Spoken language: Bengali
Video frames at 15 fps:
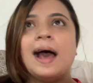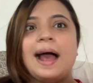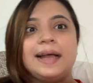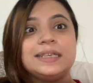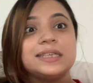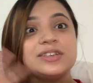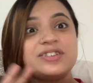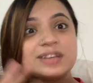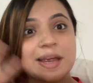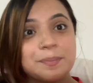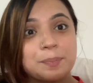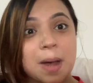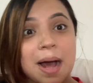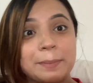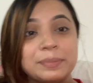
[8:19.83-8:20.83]
আই থিঙ্ক সেই
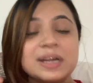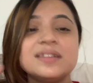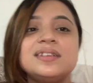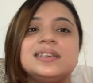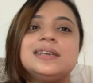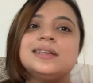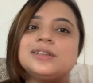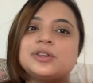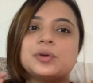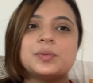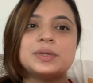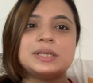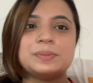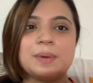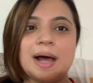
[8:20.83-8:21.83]
ভাবনা চিন্তাতে
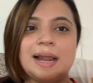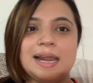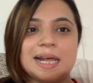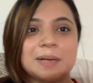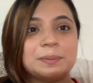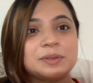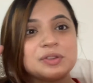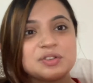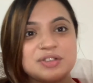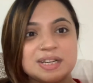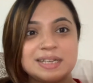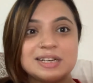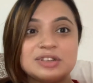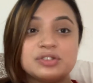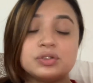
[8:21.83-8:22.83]
তোমাদের ভাল লাগবে তো
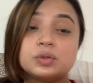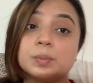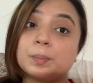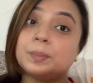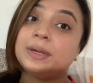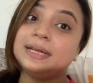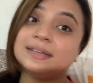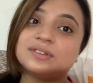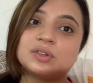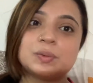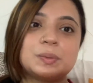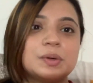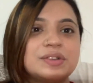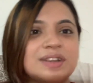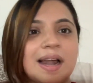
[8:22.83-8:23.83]
সেটার জন্য প্লিজ
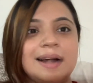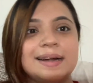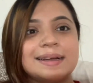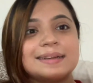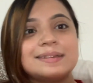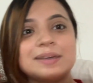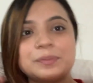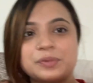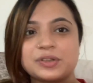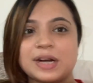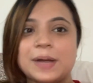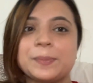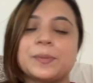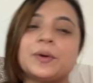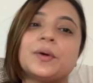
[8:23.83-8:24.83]
তোমরা ওই চ্যানেলটাকে
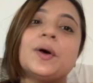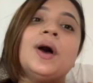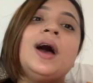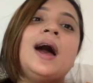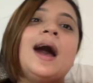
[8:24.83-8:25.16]
সাবস্ক্রাইব করো